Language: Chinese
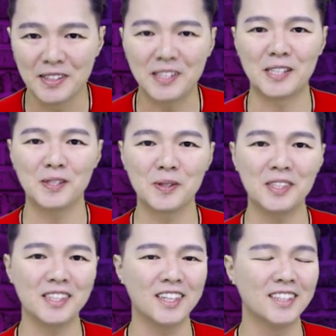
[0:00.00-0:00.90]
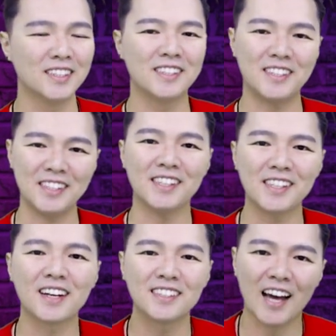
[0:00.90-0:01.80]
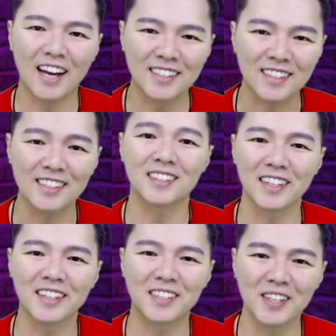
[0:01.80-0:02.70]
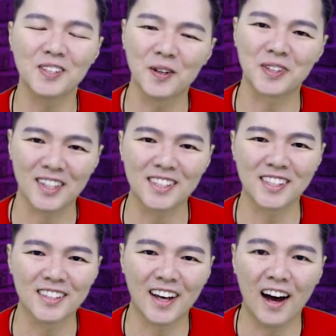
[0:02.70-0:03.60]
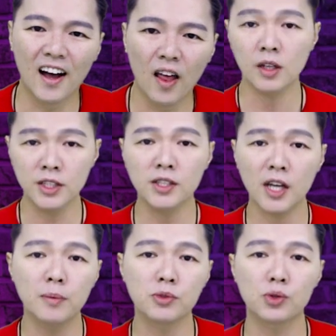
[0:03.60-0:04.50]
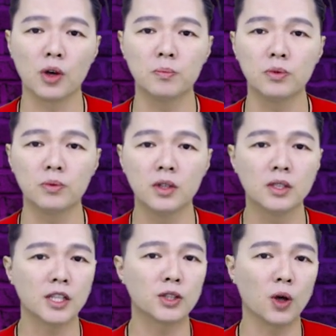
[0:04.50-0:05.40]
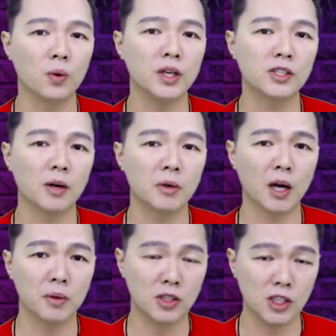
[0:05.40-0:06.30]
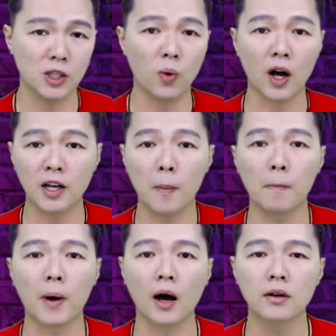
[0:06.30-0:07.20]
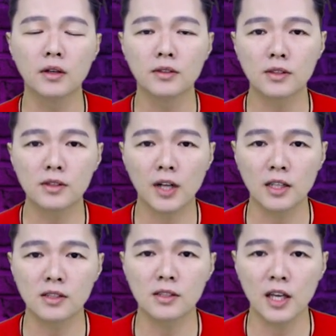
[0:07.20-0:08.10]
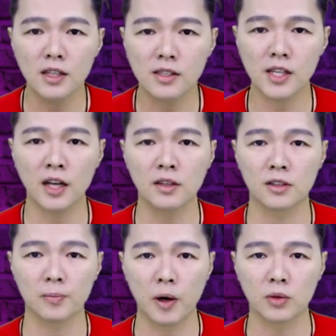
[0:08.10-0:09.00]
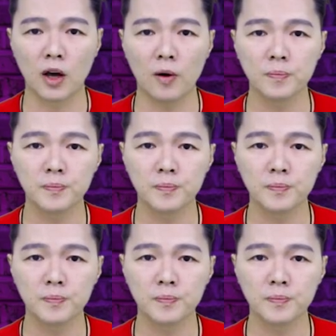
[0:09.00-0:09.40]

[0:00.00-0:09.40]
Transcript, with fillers: 这简直就是一个喜上加喜，得胜又得胜啊！而且这还不是全部，在抖音上面他们的计划更棒，这是来自 Insider 的报道，